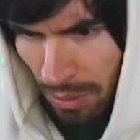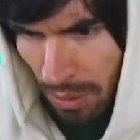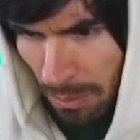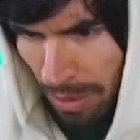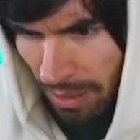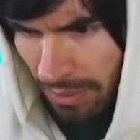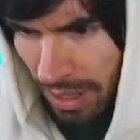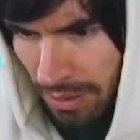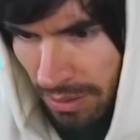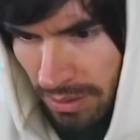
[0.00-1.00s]
Puedo comprar
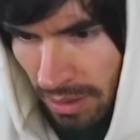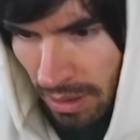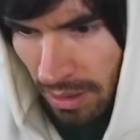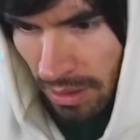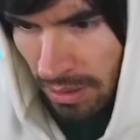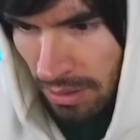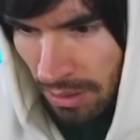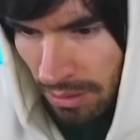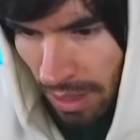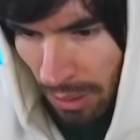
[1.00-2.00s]
objetos y
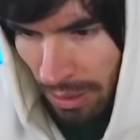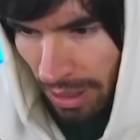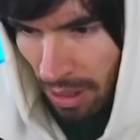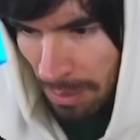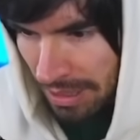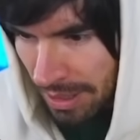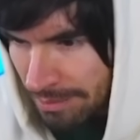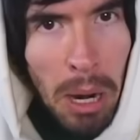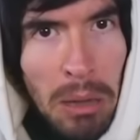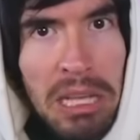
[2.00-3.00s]
no tengo dinero al parecer.
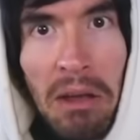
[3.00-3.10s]
Bueno no.